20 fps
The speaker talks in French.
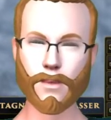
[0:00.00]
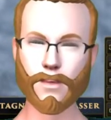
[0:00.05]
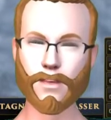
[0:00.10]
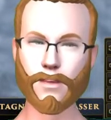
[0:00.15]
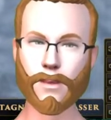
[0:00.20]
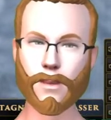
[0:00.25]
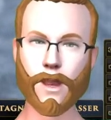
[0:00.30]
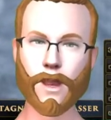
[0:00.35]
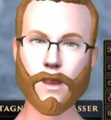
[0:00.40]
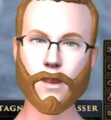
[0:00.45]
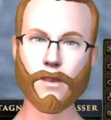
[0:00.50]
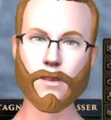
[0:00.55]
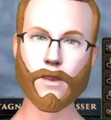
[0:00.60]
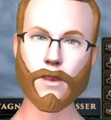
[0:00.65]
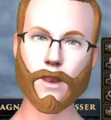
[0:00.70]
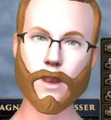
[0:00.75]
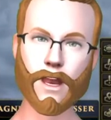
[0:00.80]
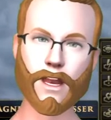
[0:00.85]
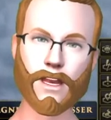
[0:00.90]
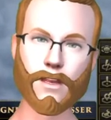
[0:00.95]
courants
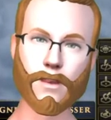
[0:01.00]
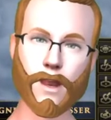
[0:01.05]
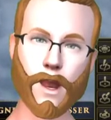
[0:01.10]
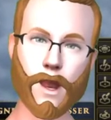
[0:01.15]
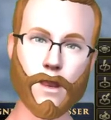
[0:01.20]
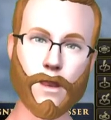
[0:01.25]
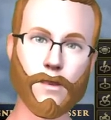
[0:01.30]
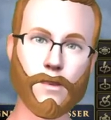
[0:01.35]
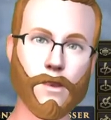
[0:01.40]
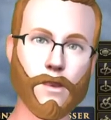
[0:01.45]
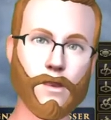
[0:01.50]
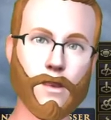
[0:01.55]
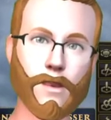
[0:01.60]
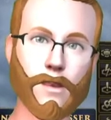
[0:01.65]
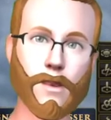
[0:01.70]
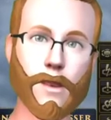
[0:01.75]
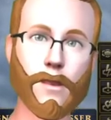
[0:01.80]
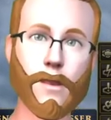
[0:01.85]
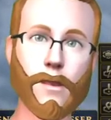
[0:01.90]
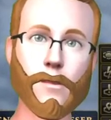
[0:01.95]
religieux dans votre État,
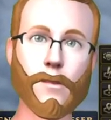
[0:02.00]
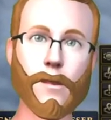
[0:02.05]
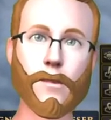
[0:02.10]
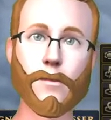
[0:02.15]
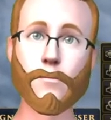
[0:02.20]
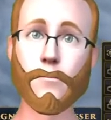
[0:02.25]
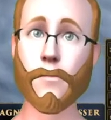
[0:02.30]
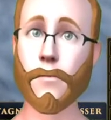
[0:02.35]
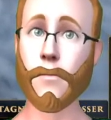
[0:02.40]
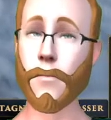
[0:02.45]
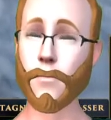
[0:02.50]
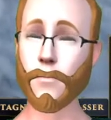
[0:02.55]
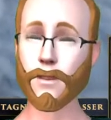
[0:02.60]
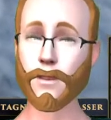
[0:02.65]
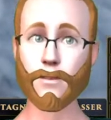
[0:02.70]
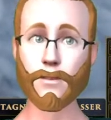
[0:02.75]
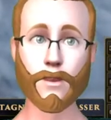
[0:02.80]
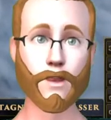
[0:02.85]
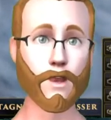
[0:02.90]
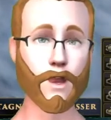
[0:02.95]
et ne
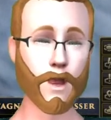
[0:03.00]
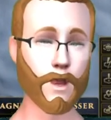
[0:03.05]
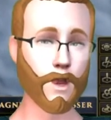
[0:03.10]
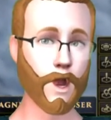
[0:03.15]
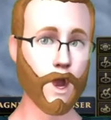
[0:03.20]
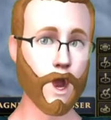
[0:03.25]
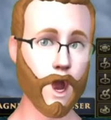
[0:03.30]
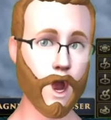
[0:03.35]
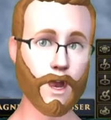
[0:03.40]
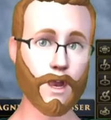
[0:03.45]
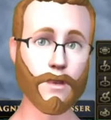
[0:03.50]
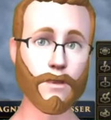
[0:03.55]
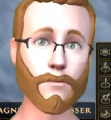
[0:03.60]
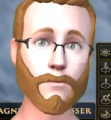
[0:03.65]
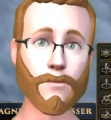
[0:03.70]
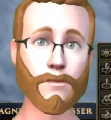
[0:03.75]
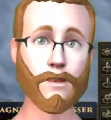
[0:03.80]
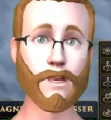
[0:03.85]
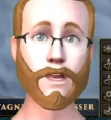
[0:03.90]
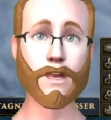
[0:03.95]
pas euh, promulguer
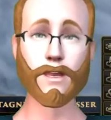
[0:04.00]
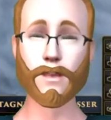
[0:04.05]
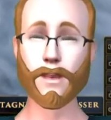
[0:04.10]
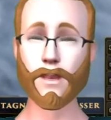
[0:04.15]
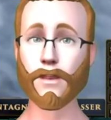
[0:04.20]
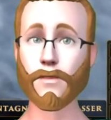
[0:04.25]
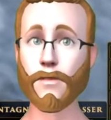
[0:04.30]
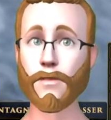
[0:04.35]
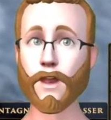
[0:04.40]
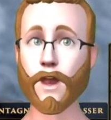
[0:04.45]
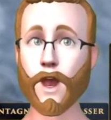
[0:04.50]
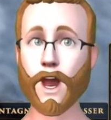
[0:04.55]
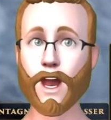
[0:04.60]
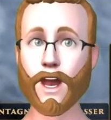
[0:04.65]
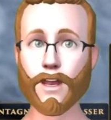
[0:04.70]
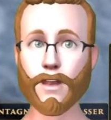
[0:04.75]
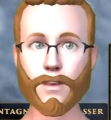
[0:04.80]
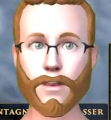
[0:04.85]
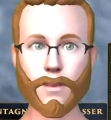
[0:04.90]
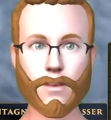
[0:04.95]
une religion officielle d'État.